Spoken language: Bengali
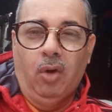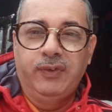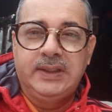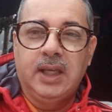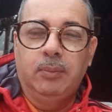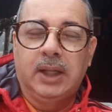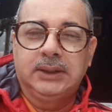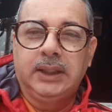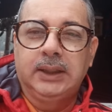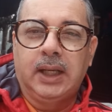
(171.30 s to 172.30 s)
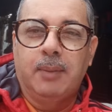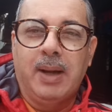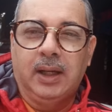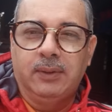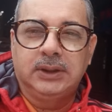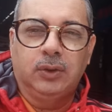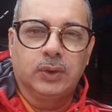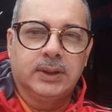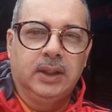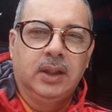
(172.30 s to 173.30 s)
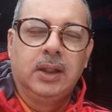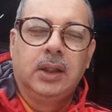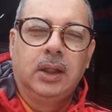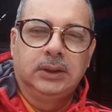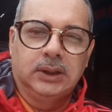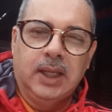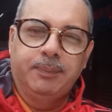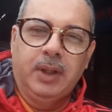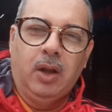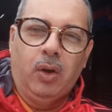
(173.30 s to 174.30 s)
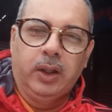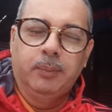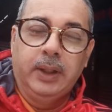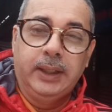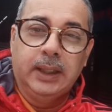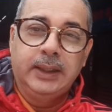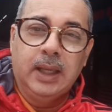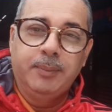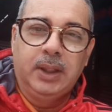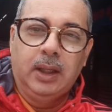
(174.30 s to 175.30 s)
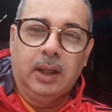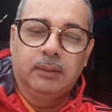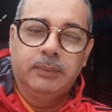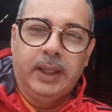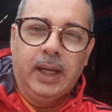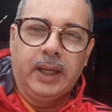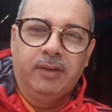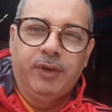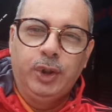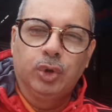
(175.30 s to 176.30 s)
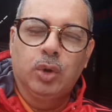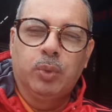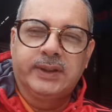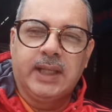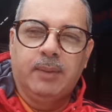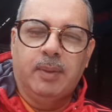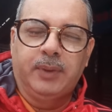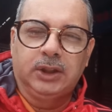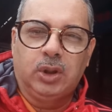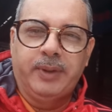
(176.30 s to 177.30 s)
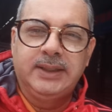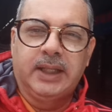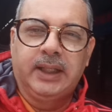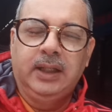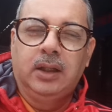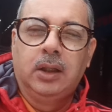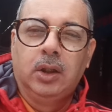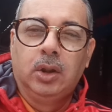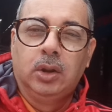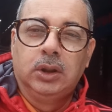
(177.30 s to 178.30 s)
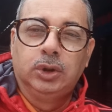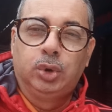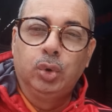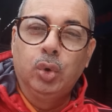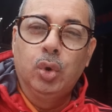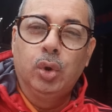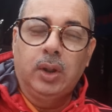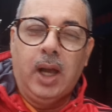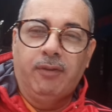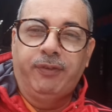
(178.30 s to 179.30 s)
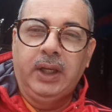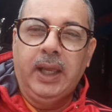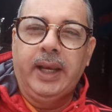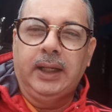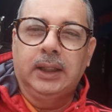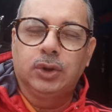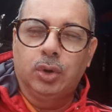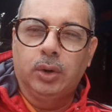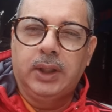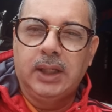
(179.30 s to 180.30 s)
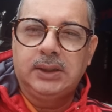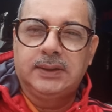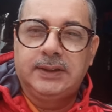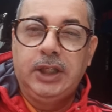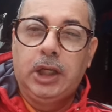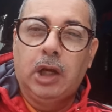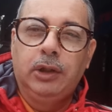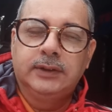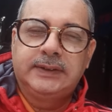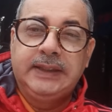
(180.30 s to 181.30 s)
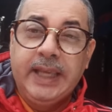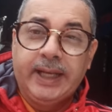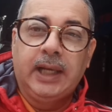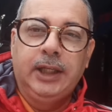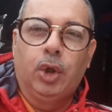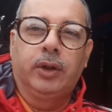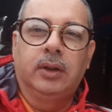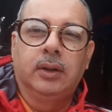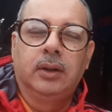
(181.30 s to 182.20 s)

অফিসিয়াল ভাষাকে তারা বাংলা ভাষা করছেন সেটা আপনার অনেক এটা নিয়ে আমি এর আগের ভিডিওতেও বলছিলাম আপনারা সবাই জানেন সুদূর আফ্রিকার একটা ছোট্ট দেশ সিয়েরা সিয়েরা লিওন